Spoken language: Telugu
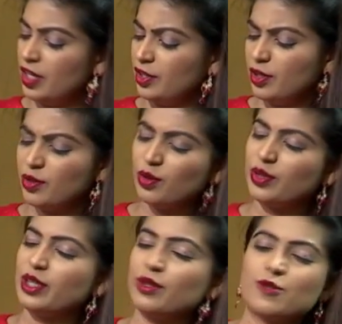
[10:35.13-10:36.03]
ఇది
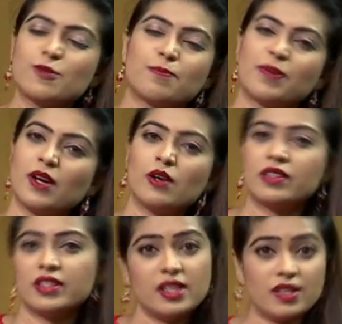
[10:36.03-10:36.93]
రోటీతో సూపర్గా
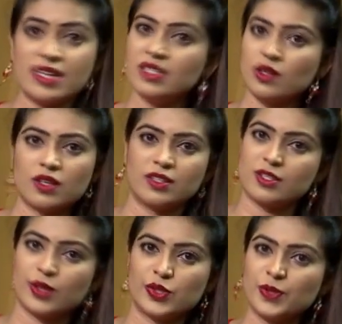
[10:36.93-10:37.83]
ఉంటుంది రైస్తో కూడా
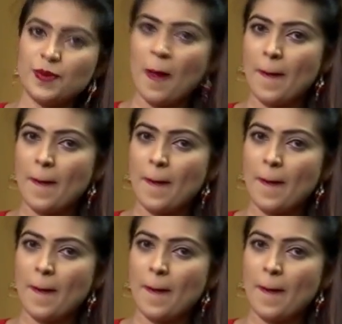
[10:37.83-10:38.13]
తీసుకోవచ్చు